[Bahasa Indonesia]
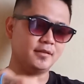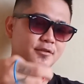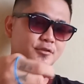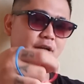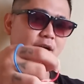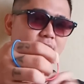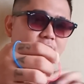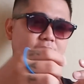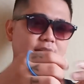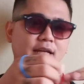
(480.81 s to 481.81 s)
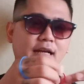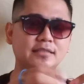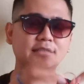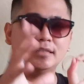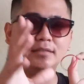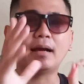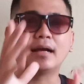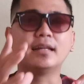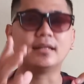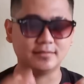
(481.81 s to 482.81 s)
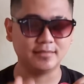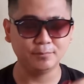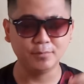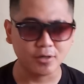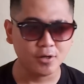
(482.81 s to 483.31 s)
ini juga kasih pagar jadi biar